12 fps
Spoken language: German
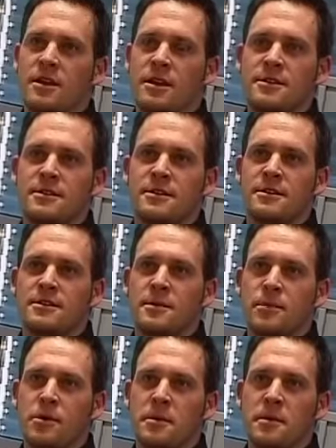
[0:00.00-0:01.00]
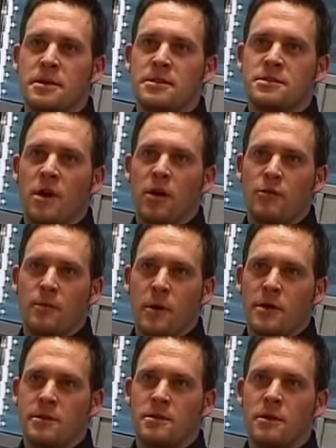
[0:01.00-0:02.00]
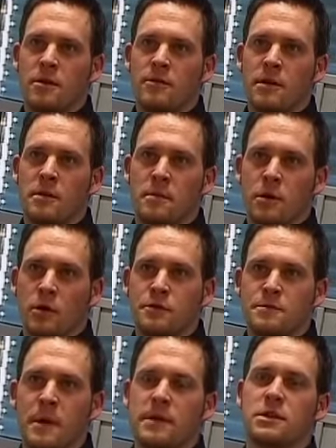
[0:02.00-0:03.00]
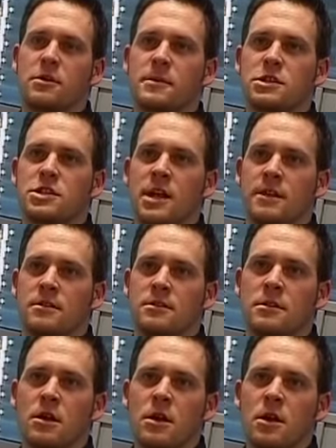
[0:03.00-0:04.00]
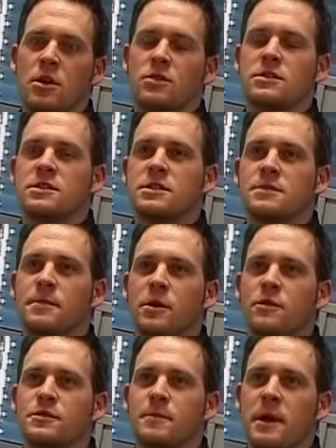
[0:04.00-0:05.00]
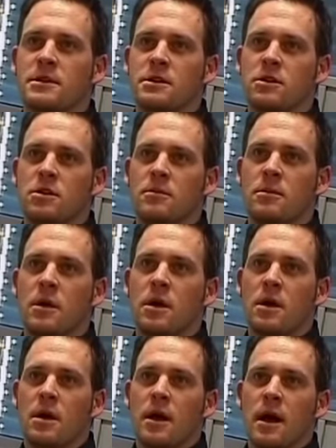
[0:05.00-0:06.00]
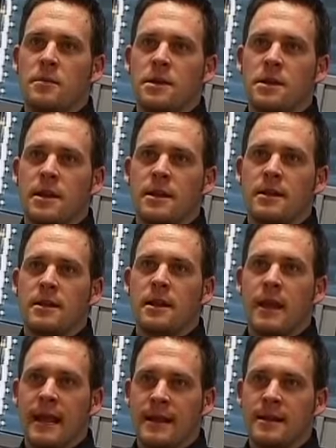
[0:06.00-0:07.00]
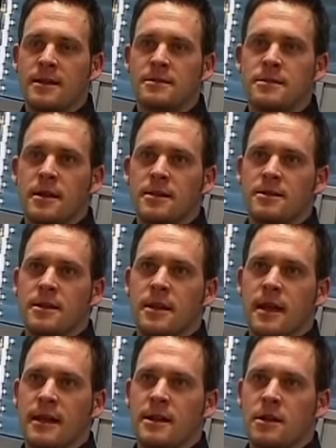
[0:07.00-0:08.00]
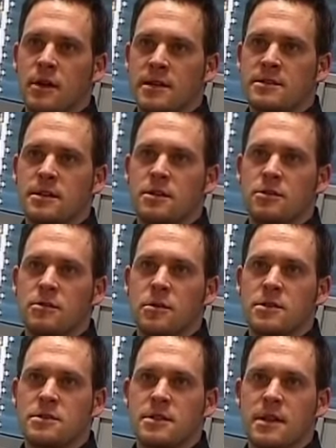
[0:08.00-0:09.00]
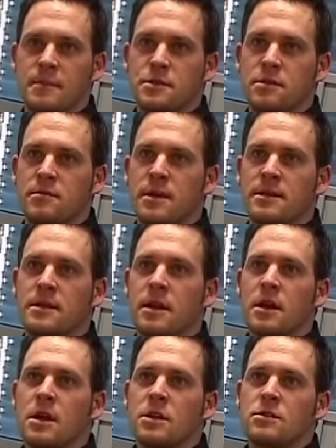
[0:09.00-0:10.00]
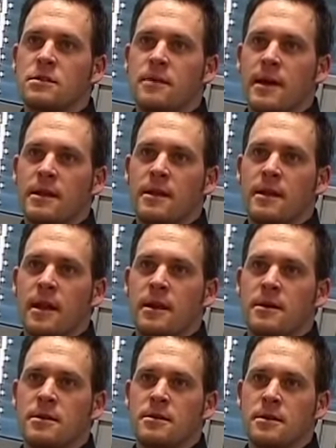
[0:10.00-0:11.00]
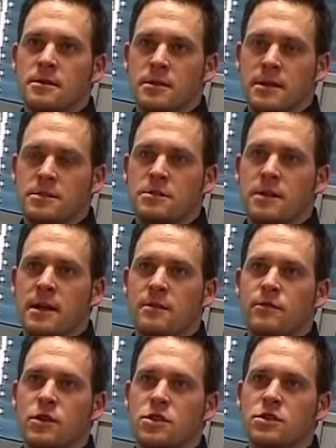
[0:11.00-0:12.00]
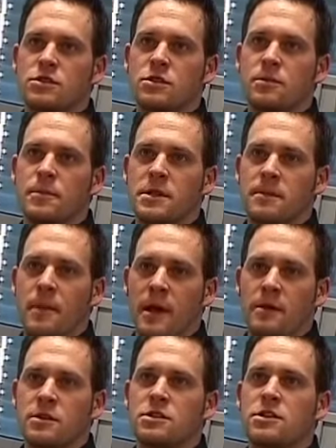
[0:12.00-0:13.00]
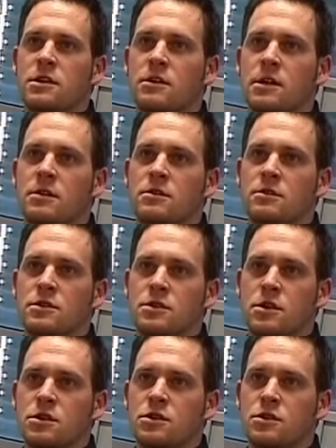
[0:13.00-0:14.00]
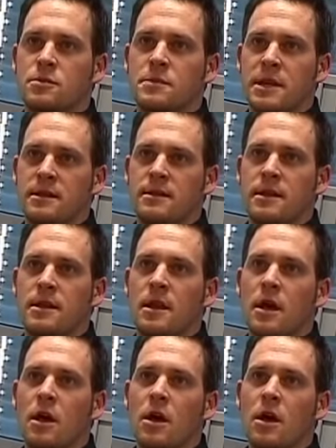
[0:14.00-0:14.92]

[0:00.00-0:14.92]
Ja, die Diplomarbeit ist aufbauend auf einem Berufspraktikum entstanden und dieses Berufspraktikum habe ich in England an der Anglia-Ruskin University absolviert. Dort war ich in einer internationalen Forschungsgruppe, der Bioengineering Research Group, tätig.